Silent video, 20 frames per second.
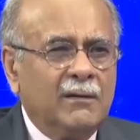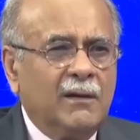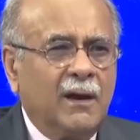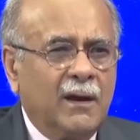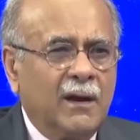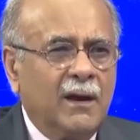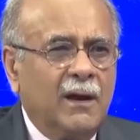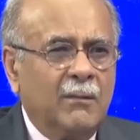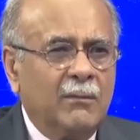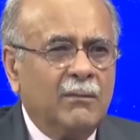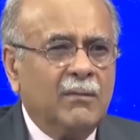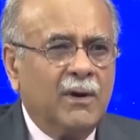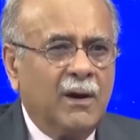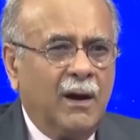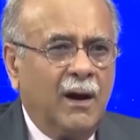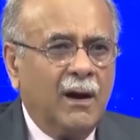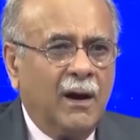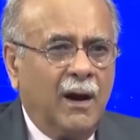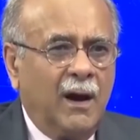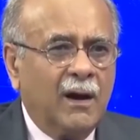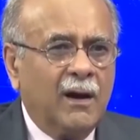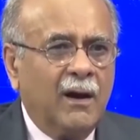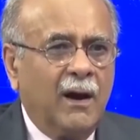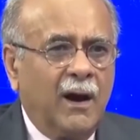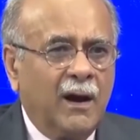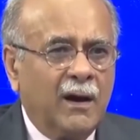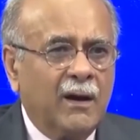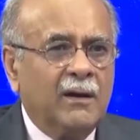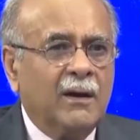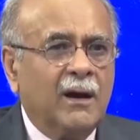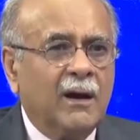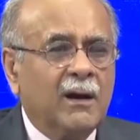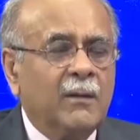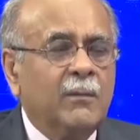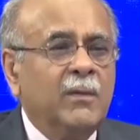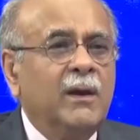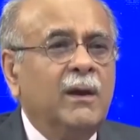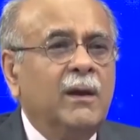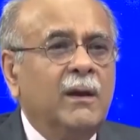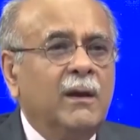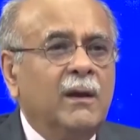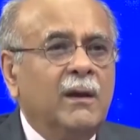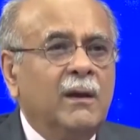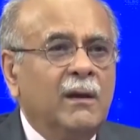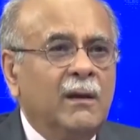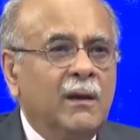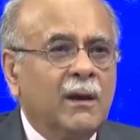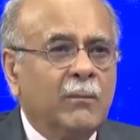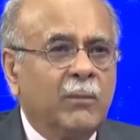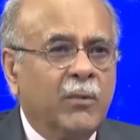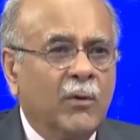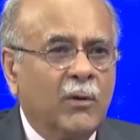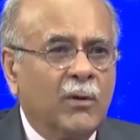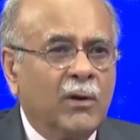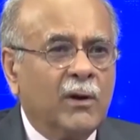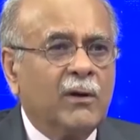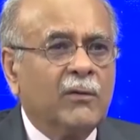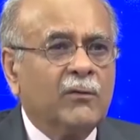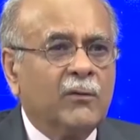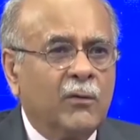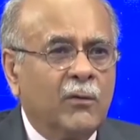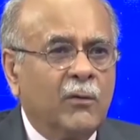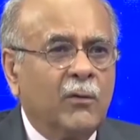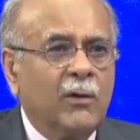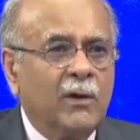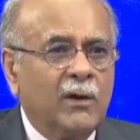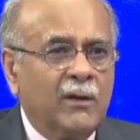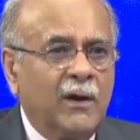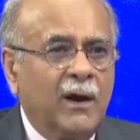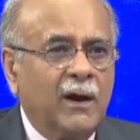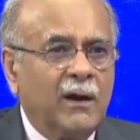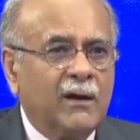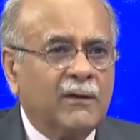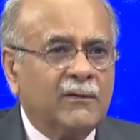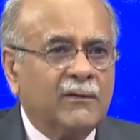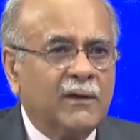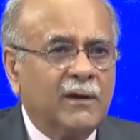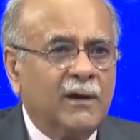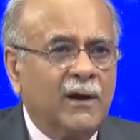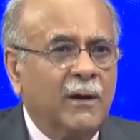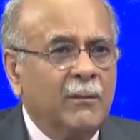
ताकि हम आगे आगे जाके भी एक ब्रोकर का रोल अदा कर सके